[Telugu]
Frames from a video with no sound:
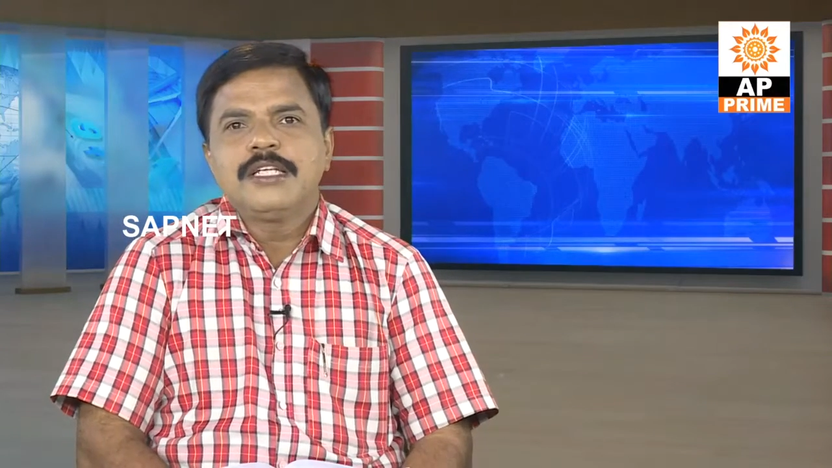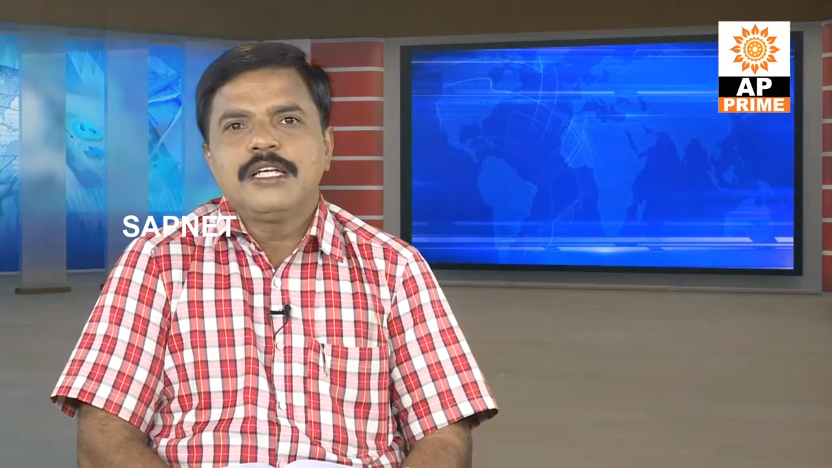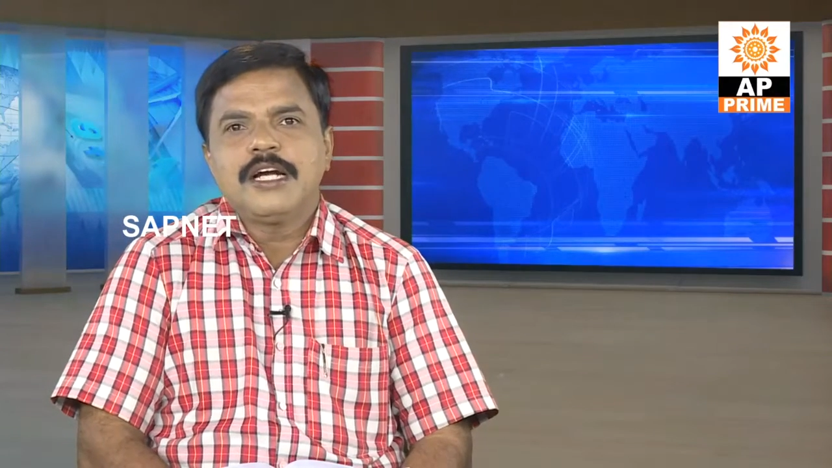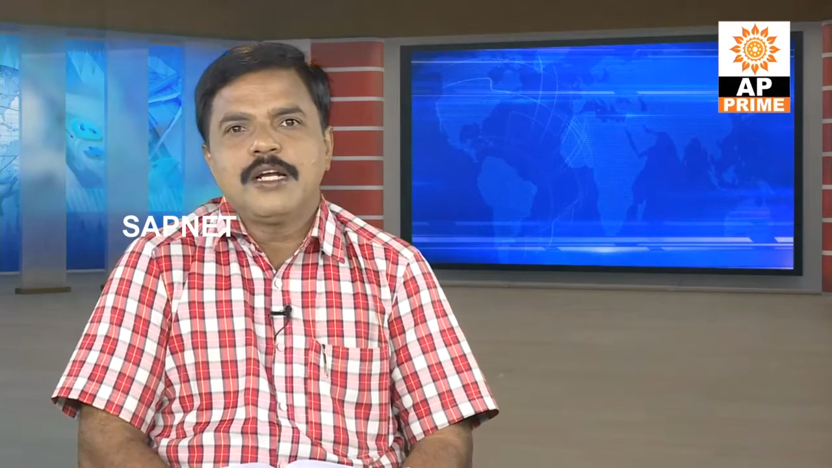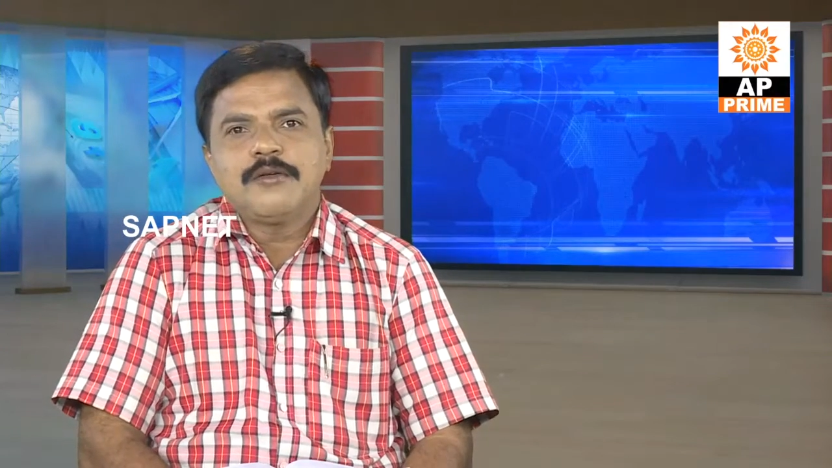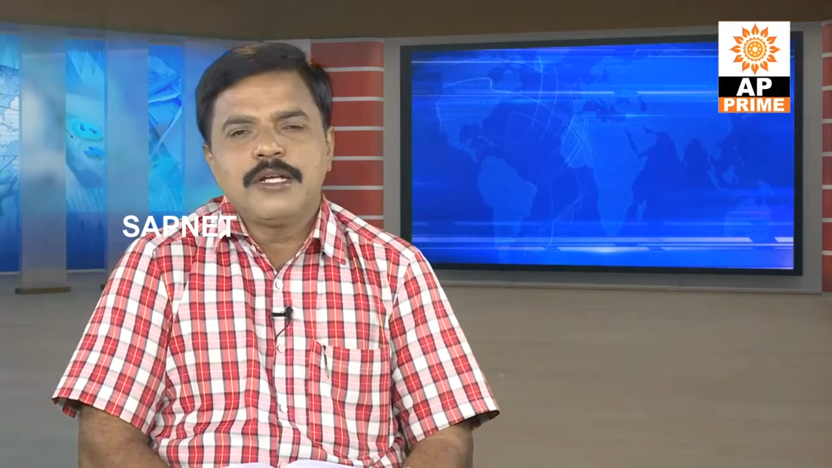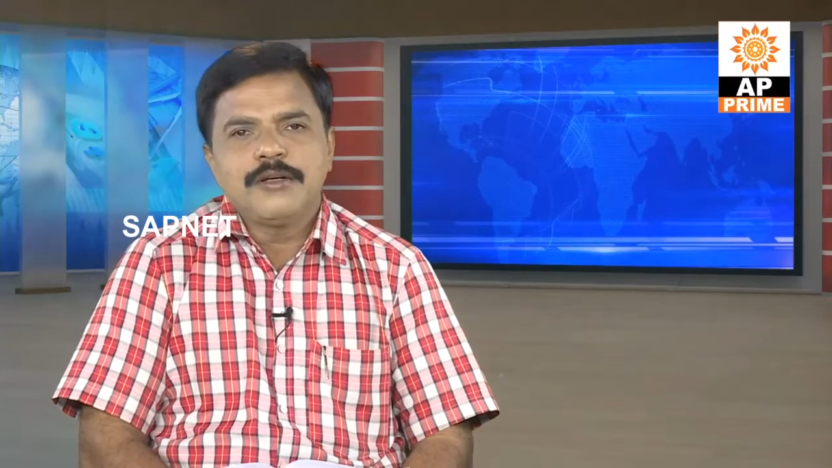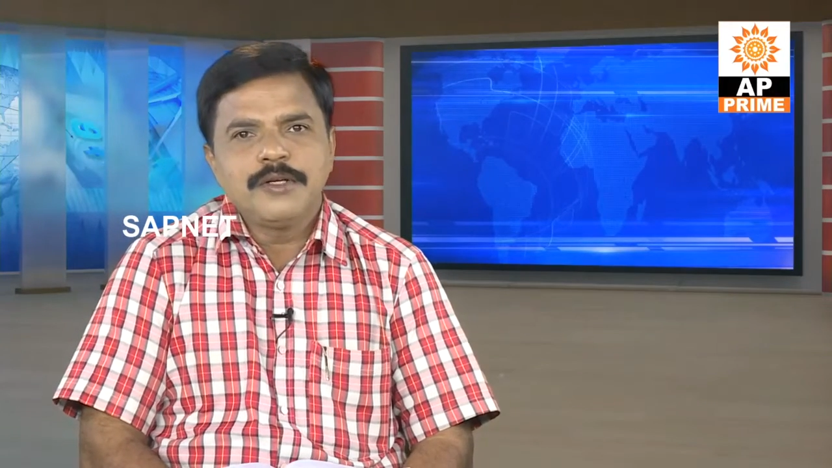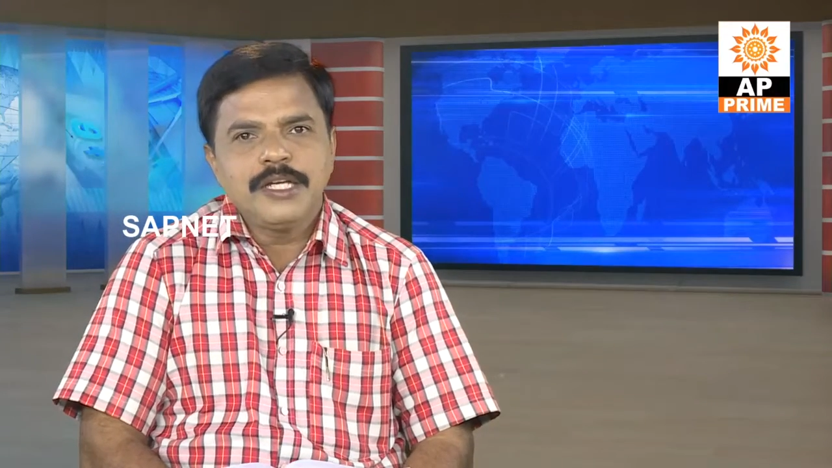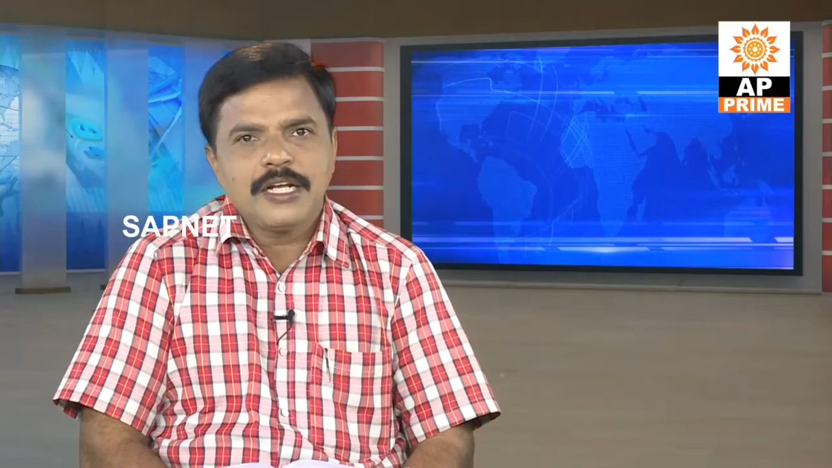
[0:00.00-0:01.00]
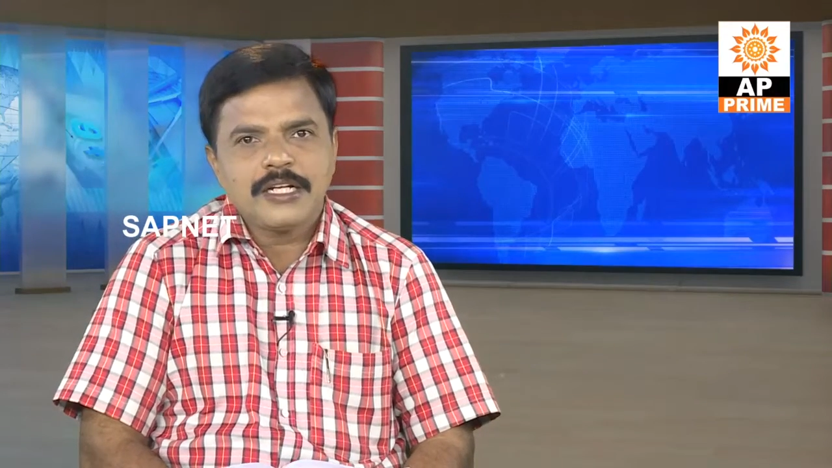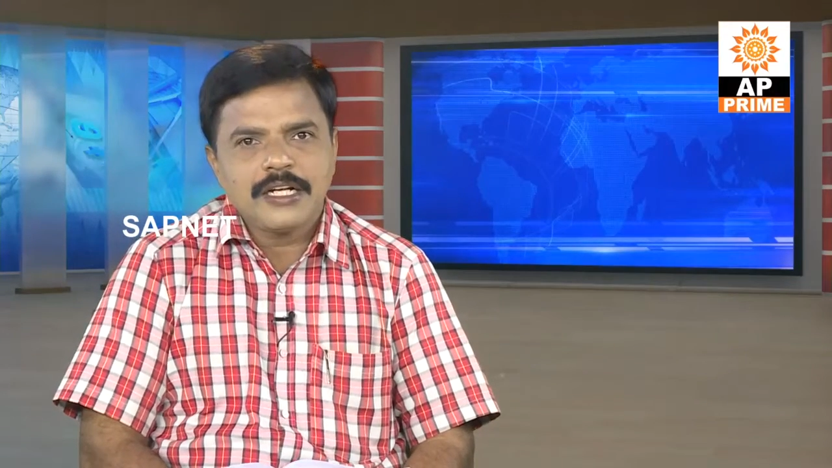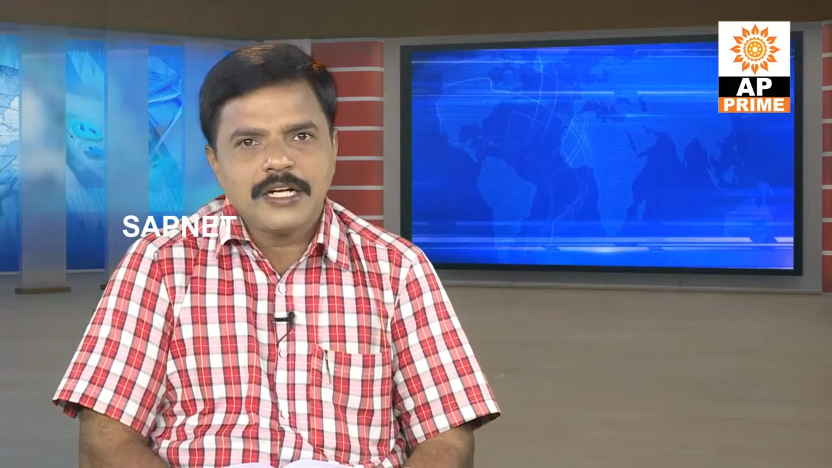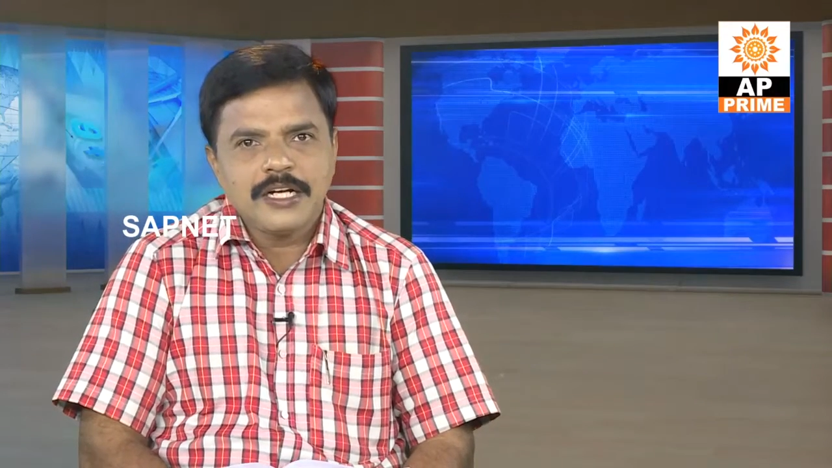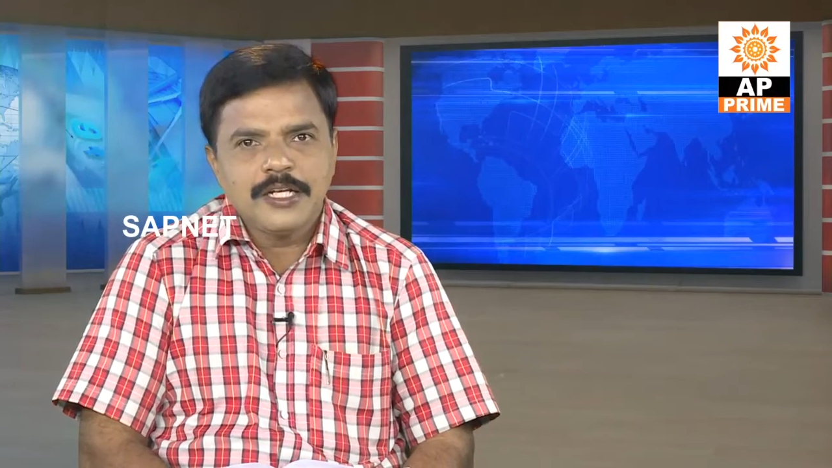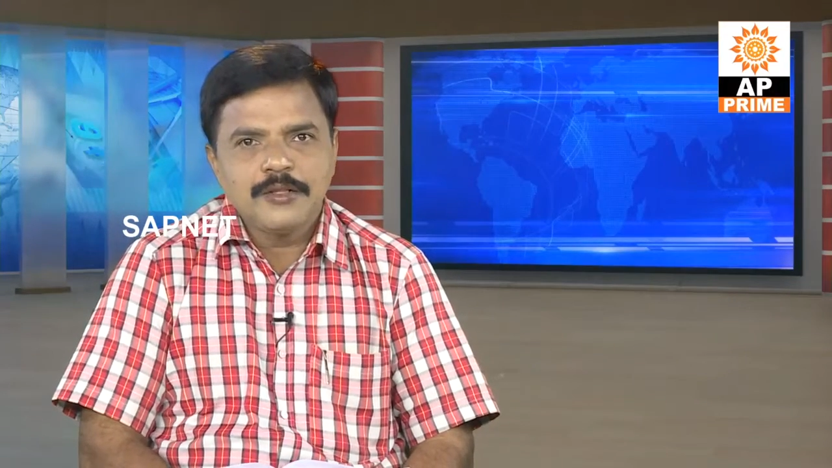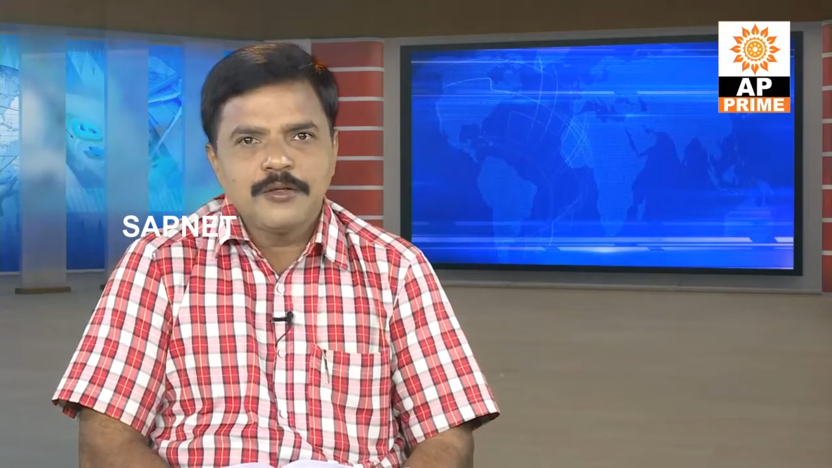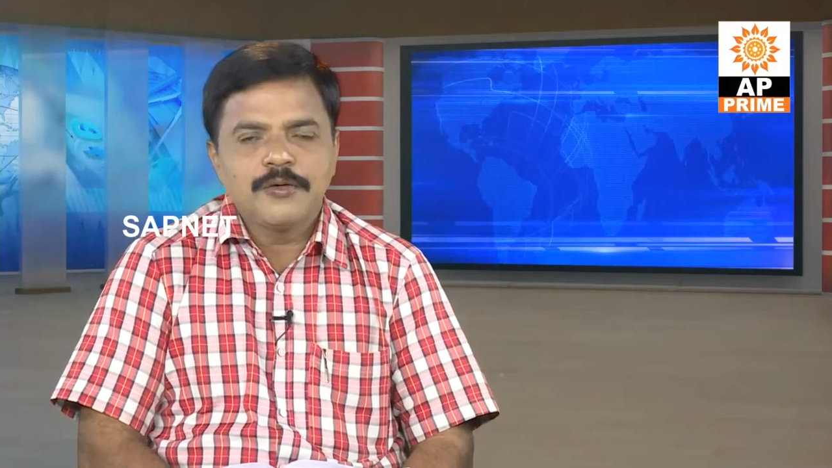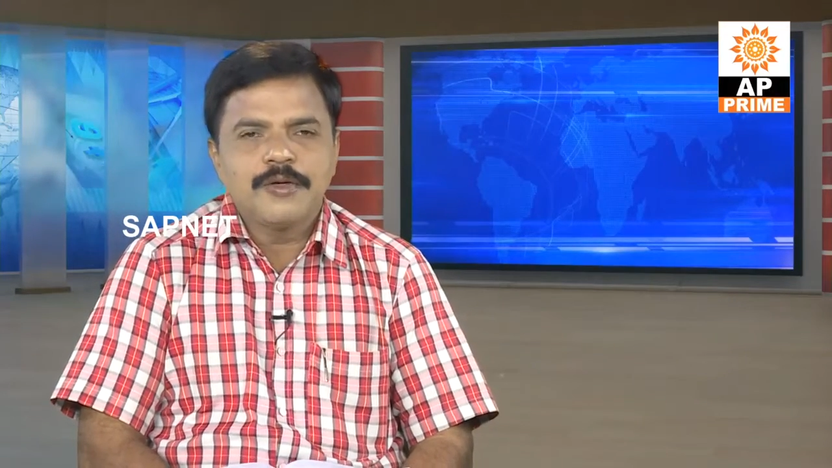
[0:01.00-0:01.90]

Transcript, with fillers: ఈ అడవులను ఈ రకంగా ఎందుకు